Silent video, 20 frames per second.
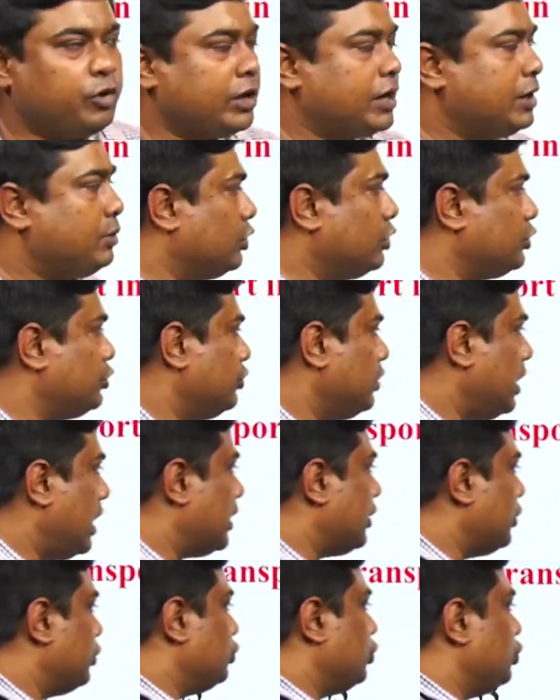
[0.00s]
পরের বছর
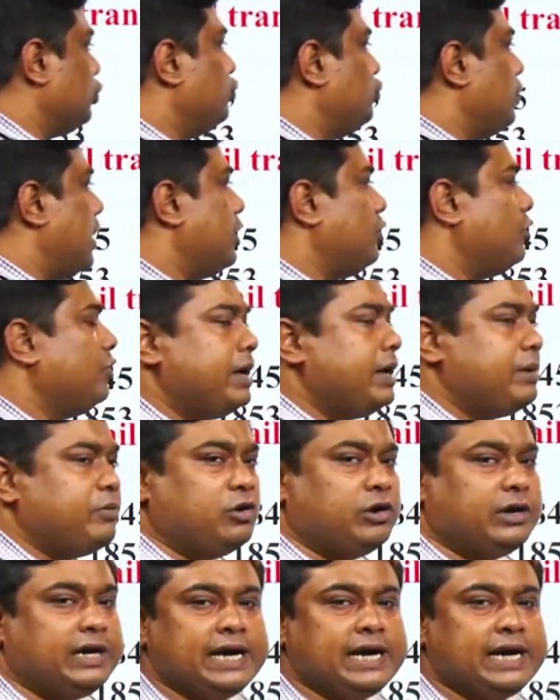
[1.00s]
আঠেরোশো চুয়ান্ন এবং